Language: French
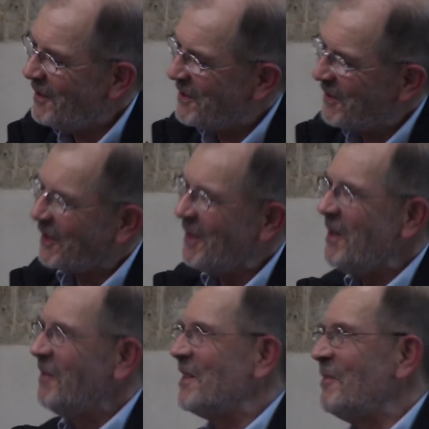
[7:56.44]
sur.
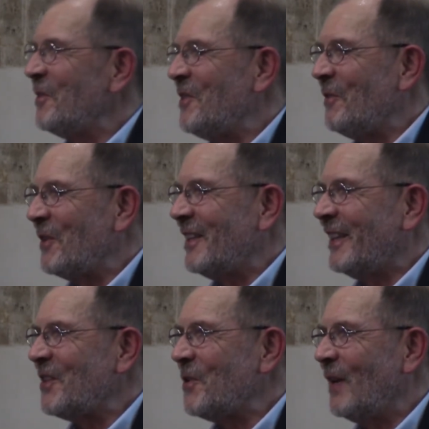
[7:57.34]
J'évoque cette
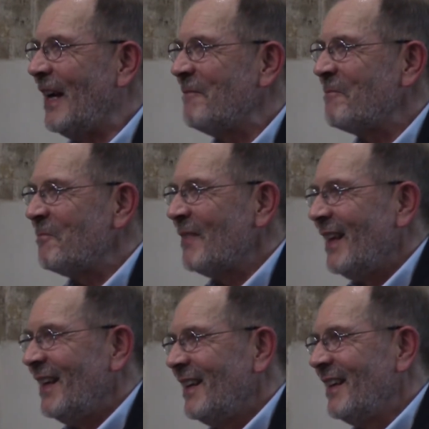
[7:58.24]
région-là.
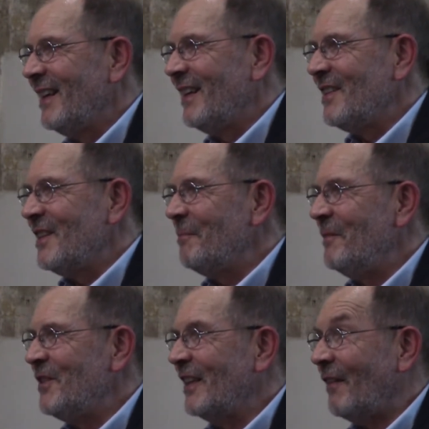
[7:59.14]
Et
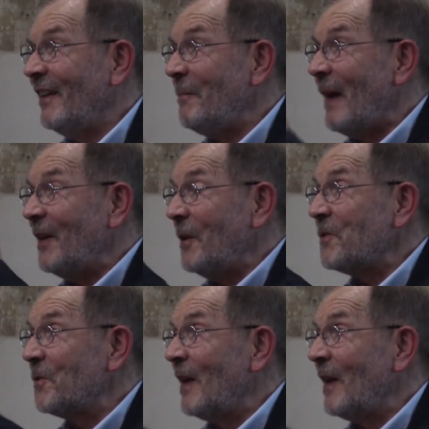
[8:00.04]
j'ai travaillé par ailleurs sur la